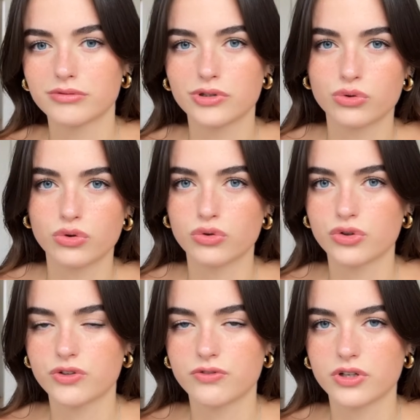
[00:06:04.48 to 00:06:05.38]

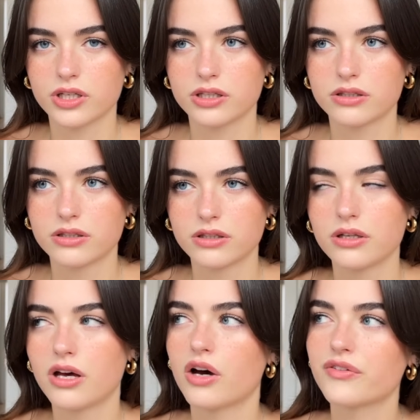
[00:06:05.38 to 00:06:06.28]
chronologisch vorgehe.
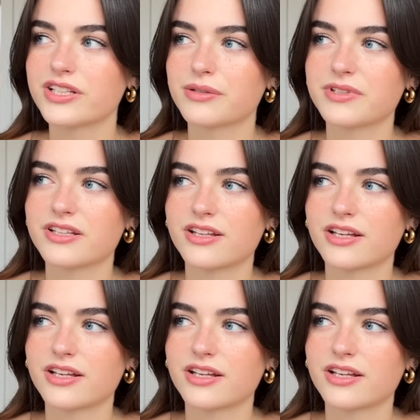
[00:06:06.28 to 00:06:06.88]
Auch wenn ich damit jetzt